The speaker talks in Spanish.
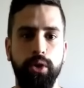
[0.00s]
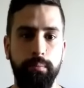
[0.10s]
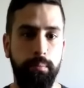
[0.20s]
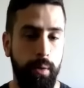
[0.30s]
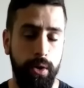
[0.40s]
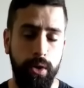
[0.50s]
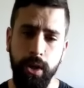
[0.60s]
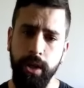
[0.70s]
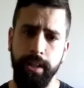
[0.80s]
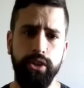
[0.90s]
el pueblo,
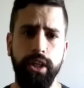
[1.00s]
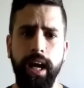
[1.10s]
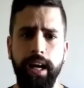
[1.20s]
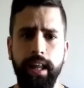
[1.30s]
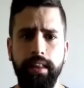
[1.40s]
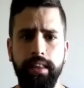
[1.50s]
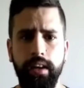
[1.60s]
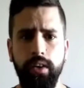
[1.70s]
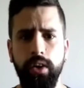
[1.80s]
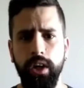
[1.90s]
y eso hay que
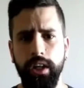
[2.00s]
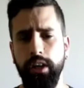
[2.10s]
agradecerlo.